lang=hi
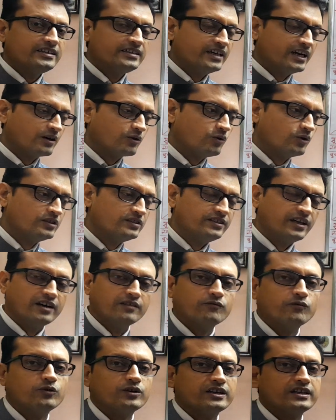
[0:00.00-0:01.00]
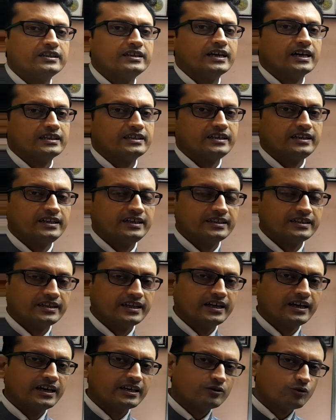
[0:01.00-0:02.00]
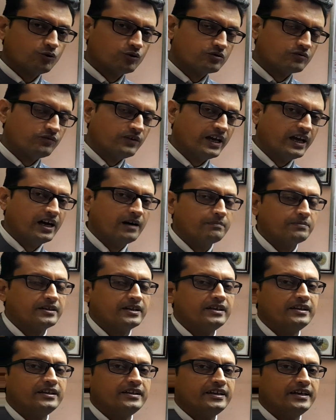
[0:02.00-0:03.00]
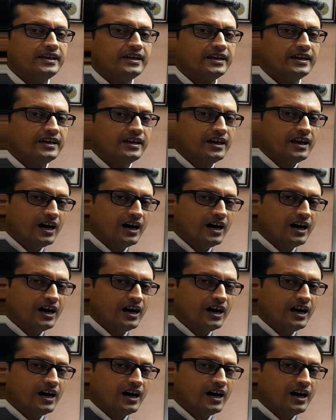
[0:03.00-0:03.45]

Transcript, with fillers: या कोई जंक फूड इत्यादि लेते हैं तो उसमें आपके लिए